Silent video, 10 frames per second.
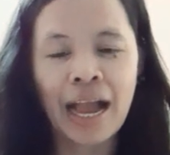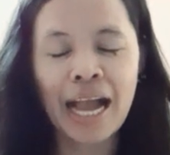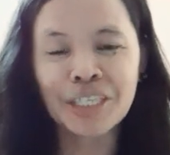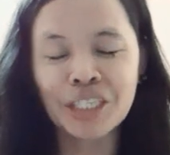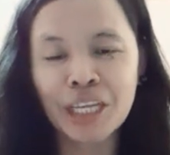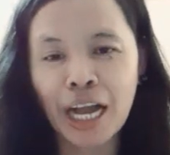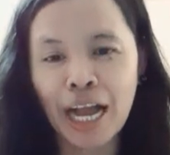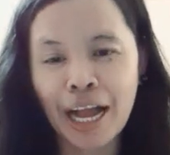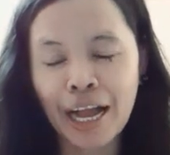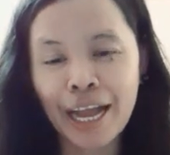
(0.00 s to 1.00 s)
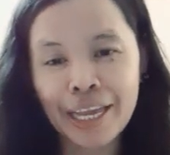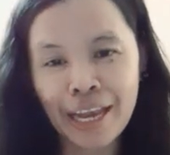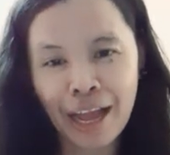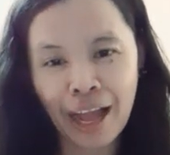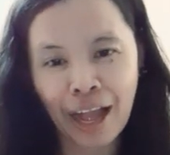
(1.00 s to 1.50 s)
At saka
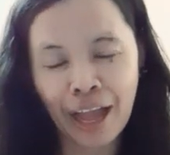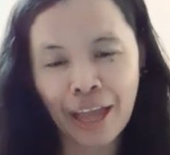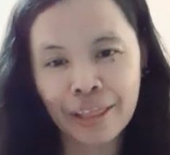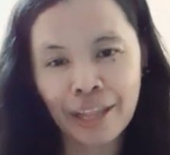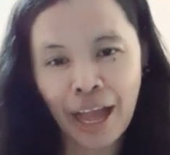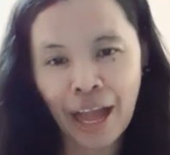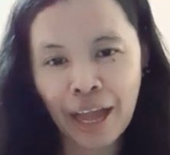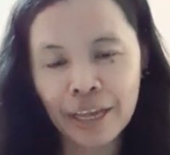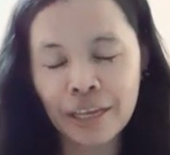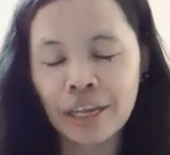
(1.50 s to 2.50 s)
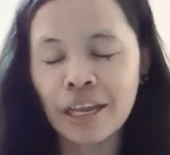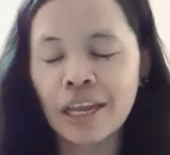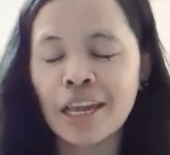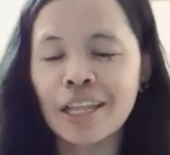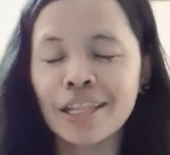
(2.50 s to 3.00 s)
kailangan ay
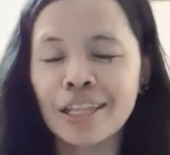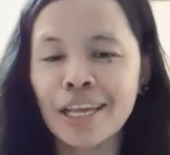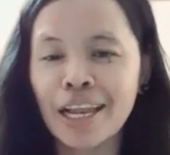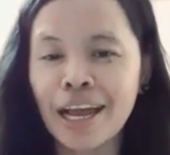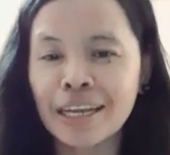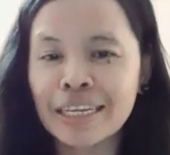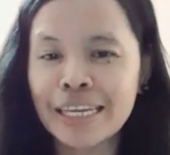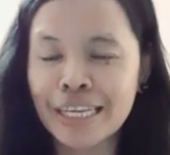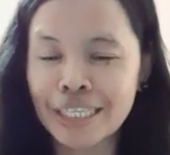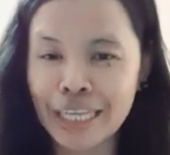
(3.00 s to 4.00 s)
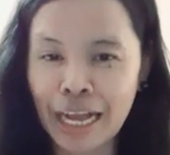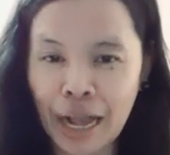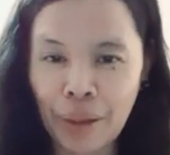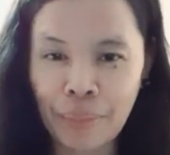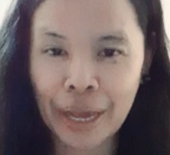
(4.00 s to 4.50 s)
hindi lang iisang
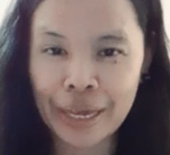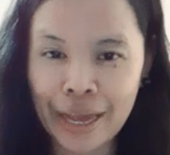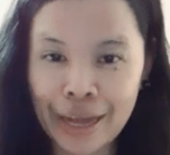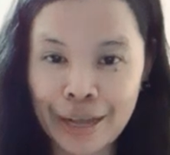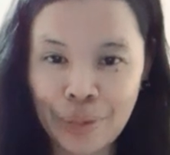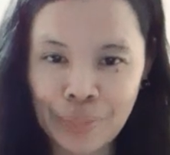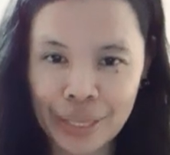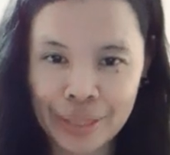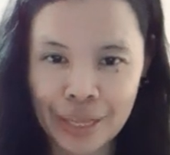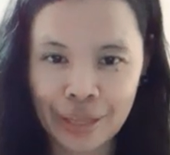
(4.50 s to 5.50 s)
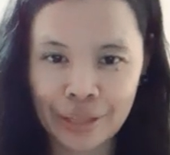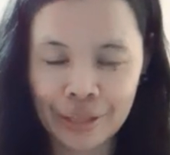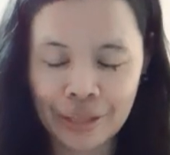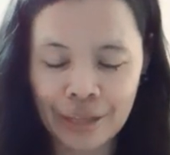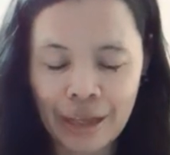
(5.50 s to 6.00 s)
kamay ang gamitin.
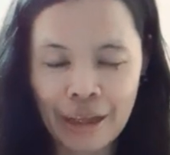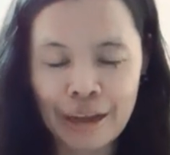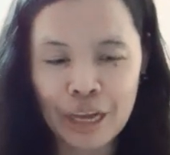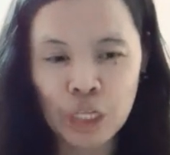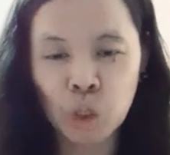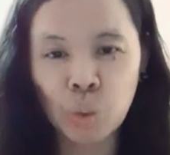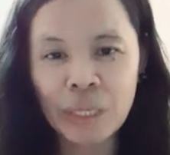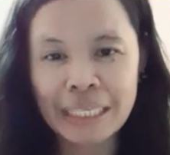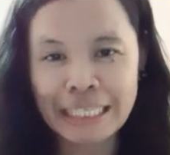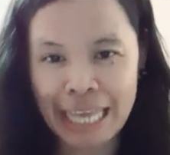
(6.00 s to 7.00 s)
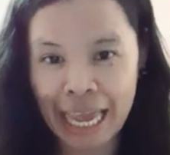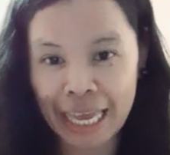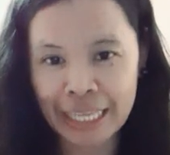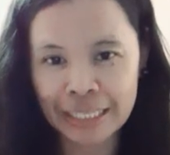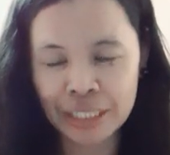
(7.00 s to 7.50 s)
Switch
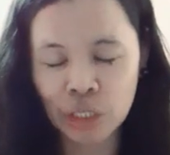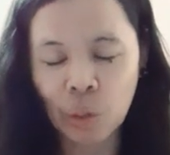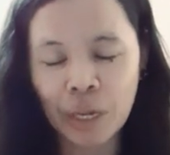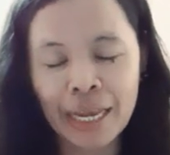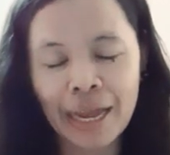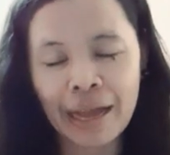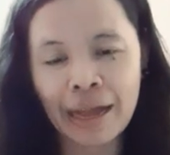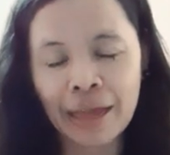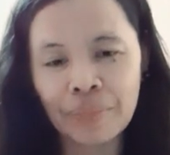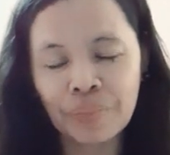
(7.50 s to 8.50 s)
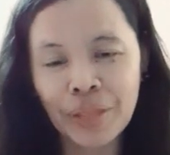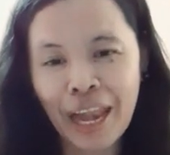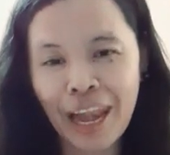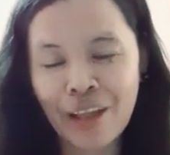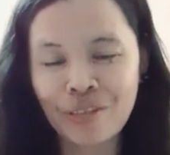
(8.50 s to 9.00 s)
hands. So, kailangan
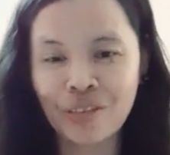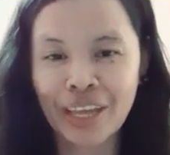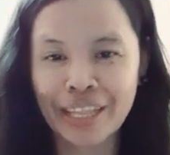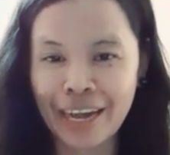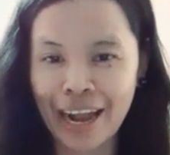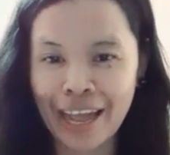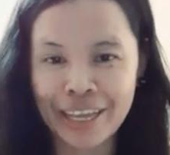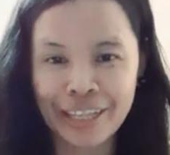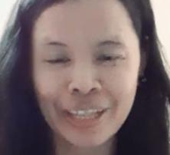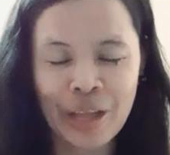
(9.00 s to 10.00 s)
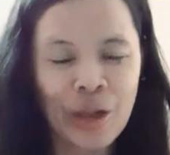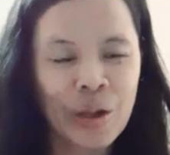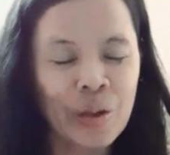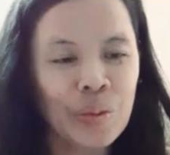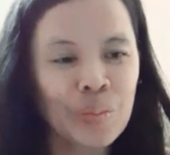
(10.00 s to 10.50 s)
left and right
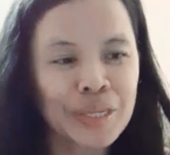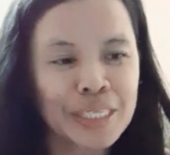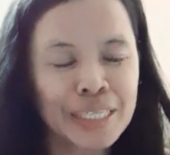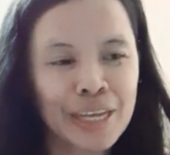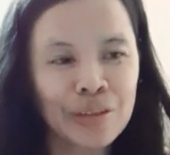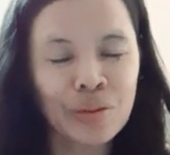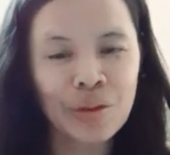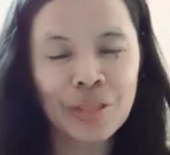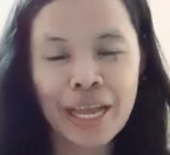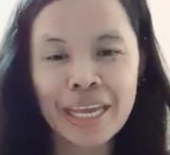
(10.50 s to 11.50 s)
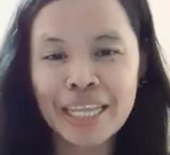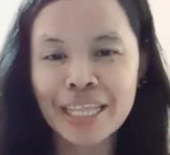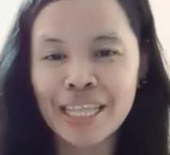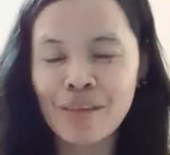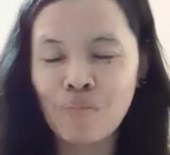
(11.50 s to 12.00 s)
upang sa ganoon ay
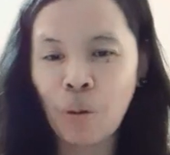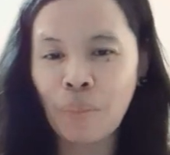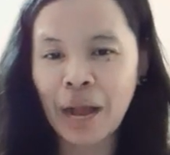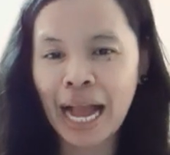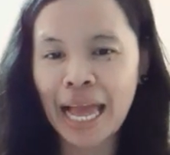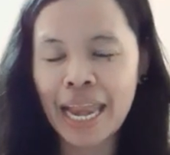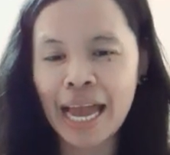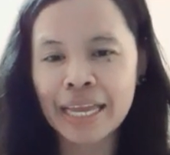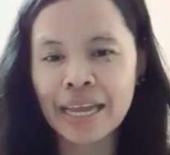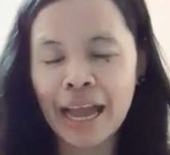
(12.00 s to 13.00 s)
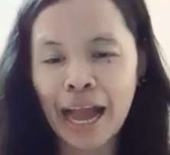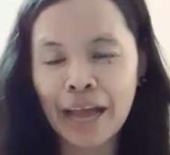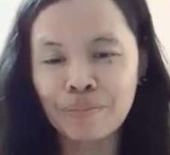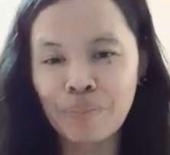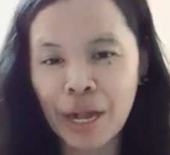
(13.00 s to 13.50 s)
hindi po mangalay
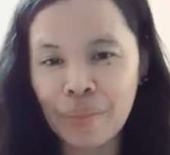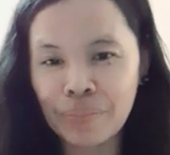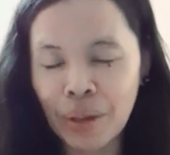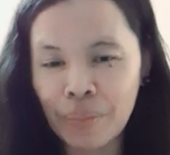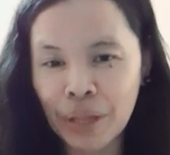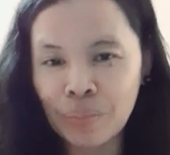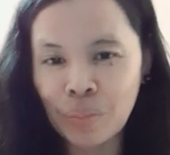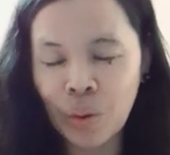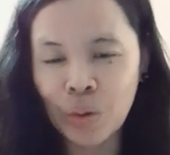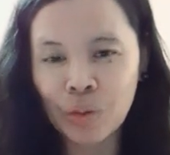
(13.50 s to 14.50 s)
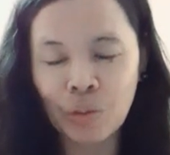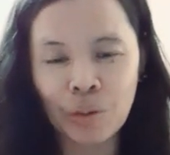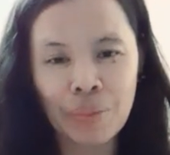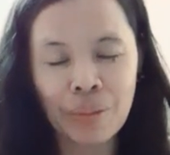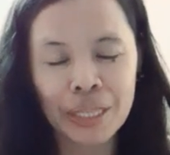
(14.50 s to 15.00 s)
at maramdaman mo yung iba't